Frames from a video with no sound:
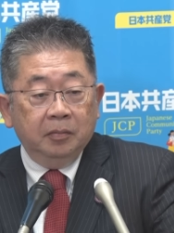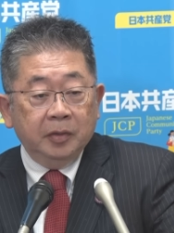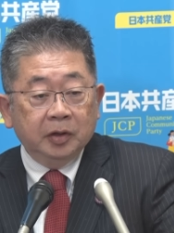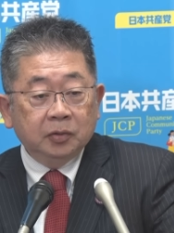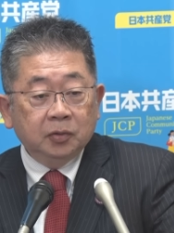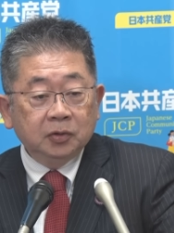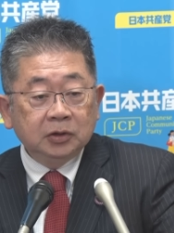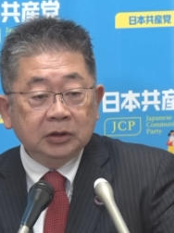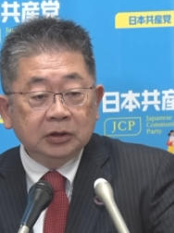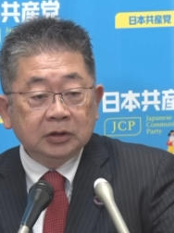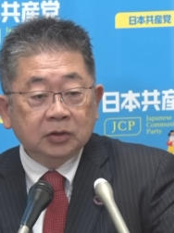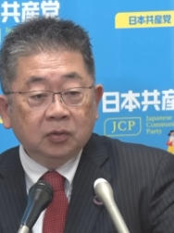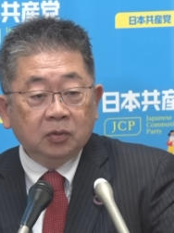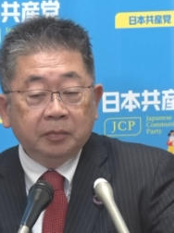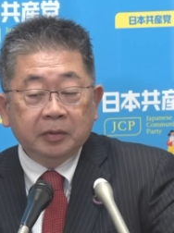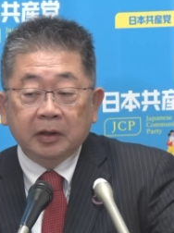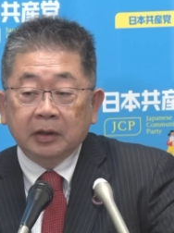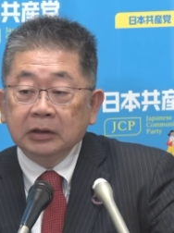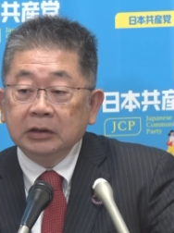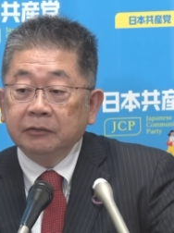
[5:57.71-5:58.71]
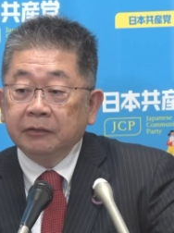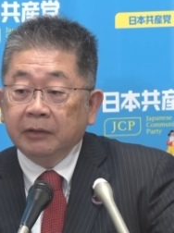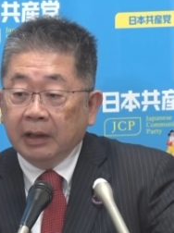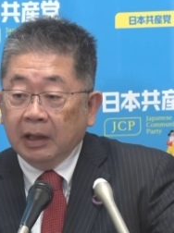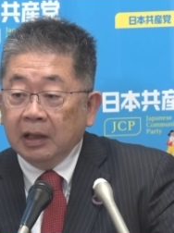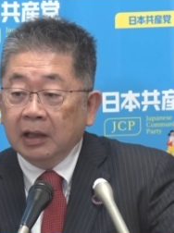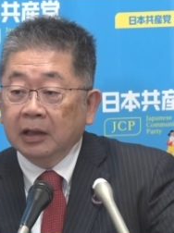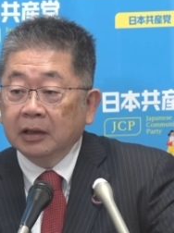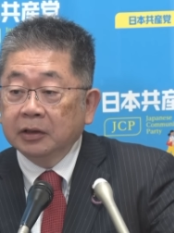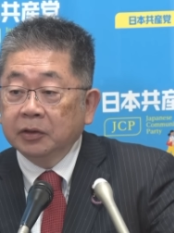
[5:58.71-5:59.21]
まあ、同時にその場合に
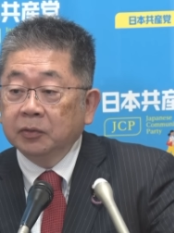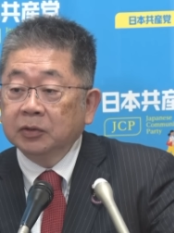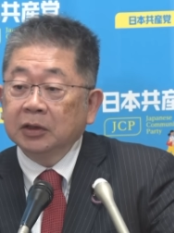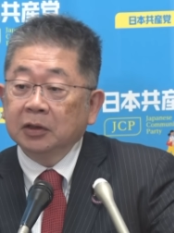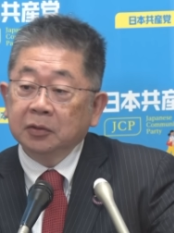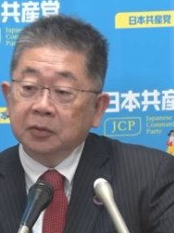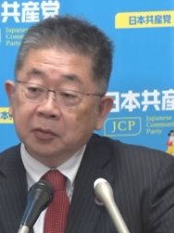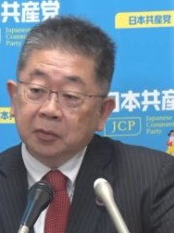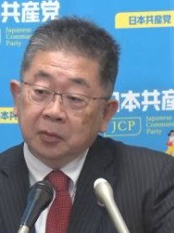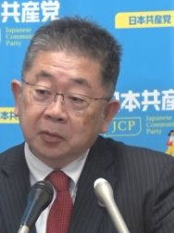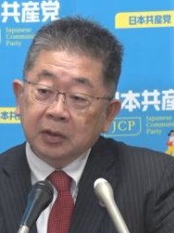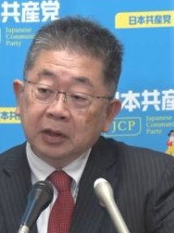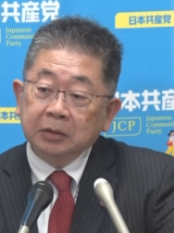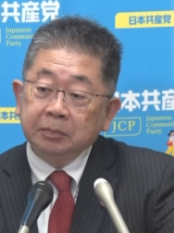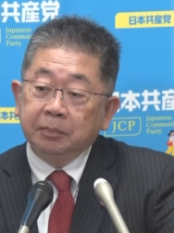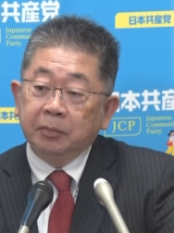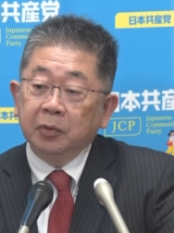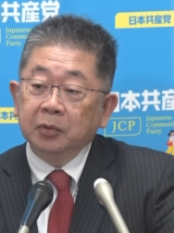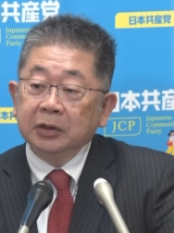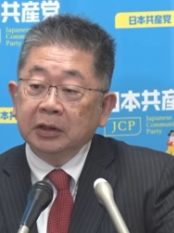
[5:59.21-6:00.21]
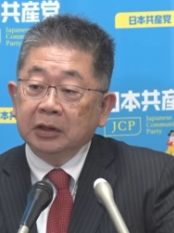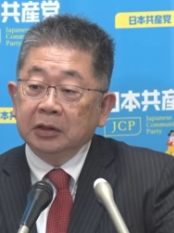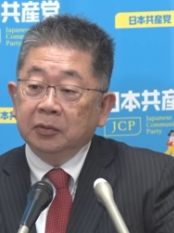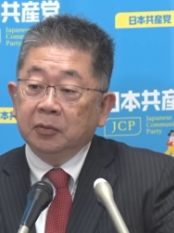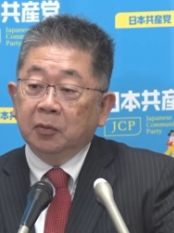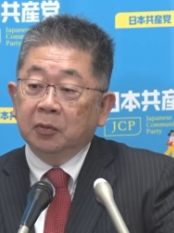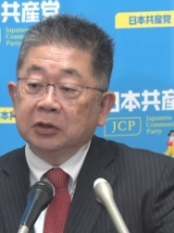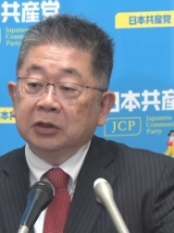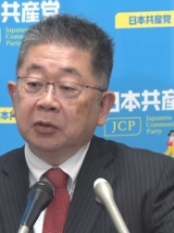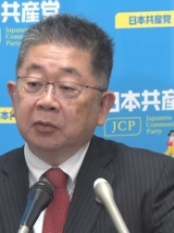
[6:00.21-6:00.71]
は、共産党の方が一方的に
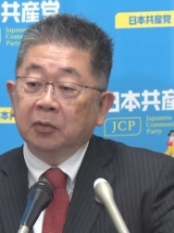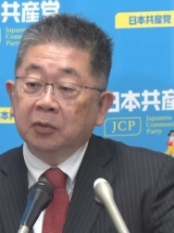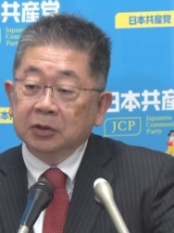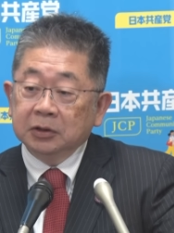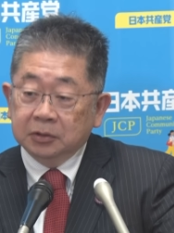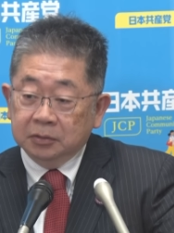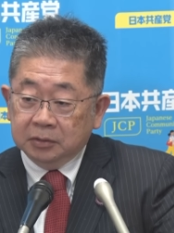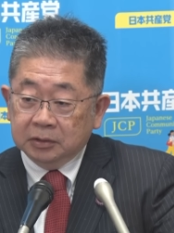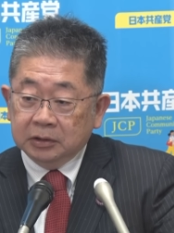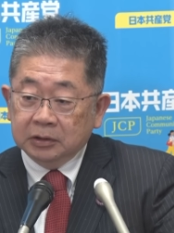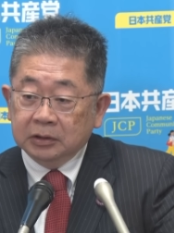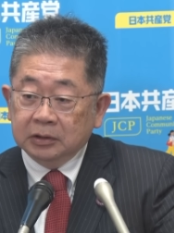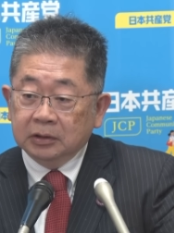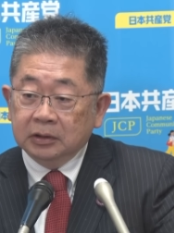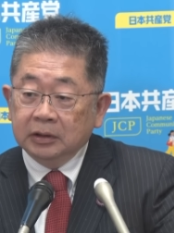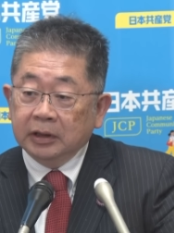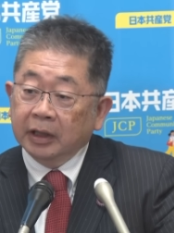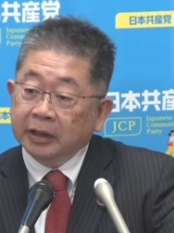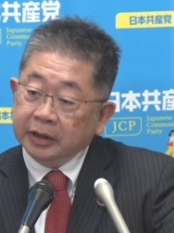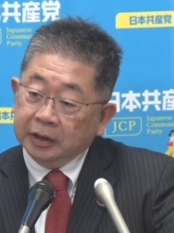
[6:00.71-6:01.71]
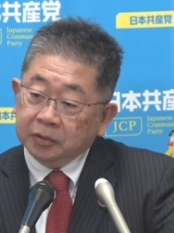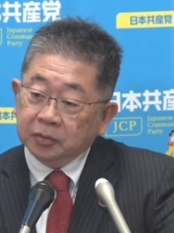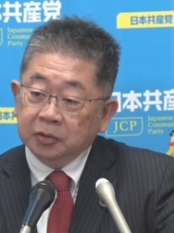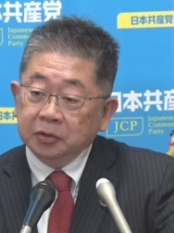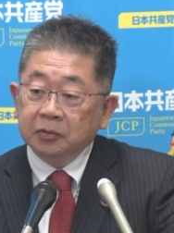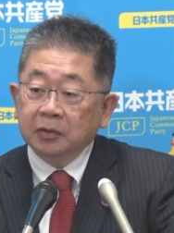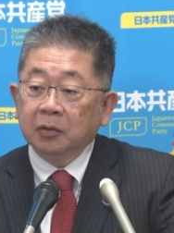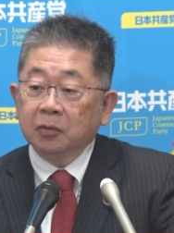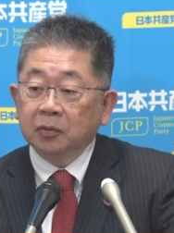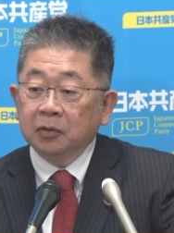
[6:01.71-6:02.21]
候補者を下ろすだけとい
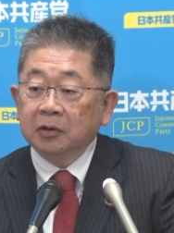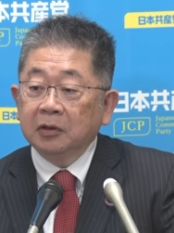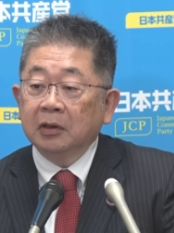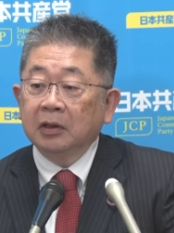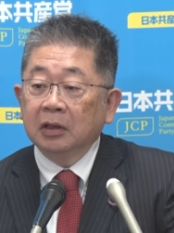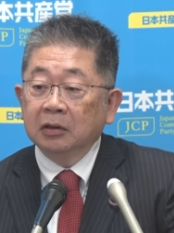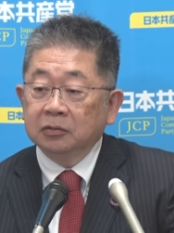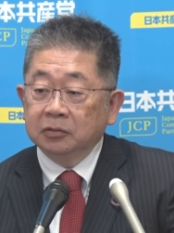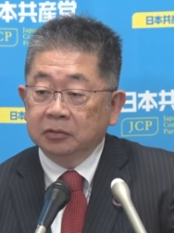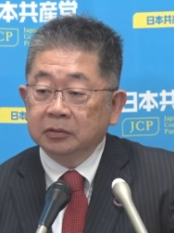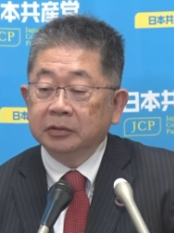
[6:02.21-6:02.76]
うようなことではなく、